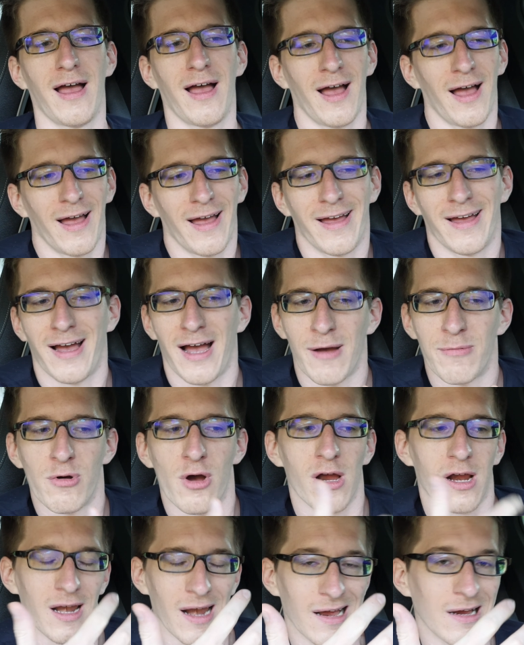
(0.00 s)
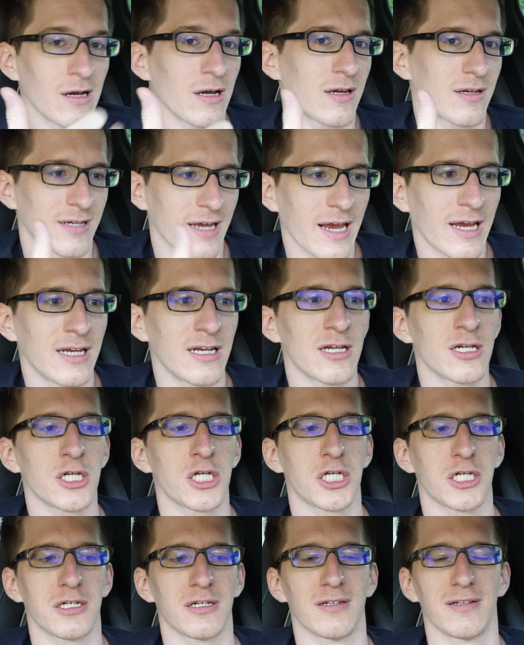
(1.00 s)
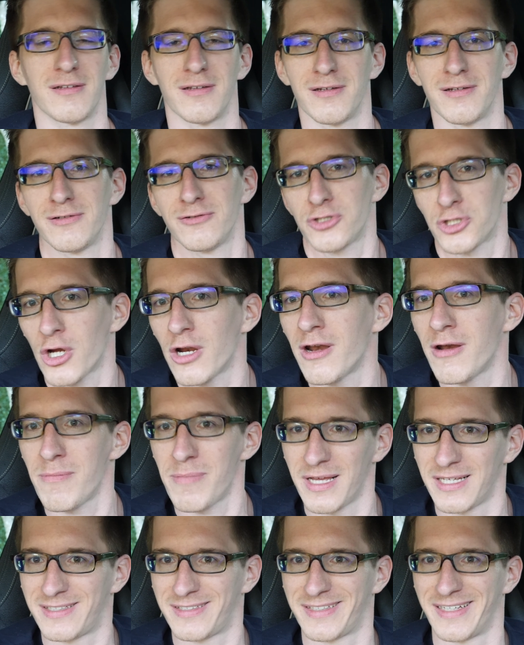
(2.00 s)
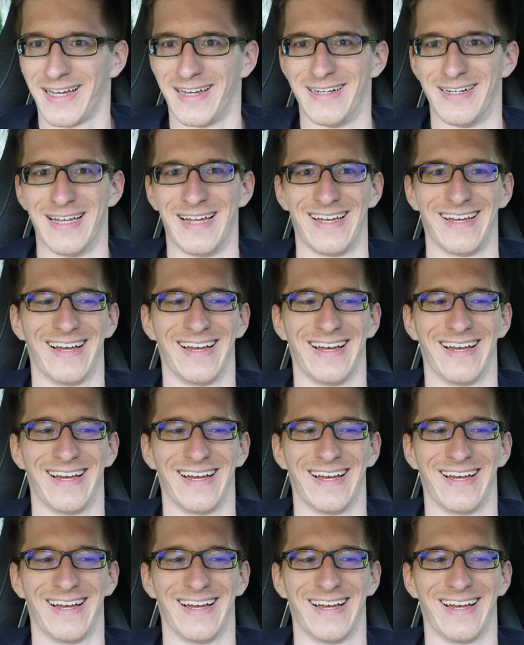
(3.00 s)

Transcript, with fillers: Äh, aber klangtechnisch äh, schon ein bisschen.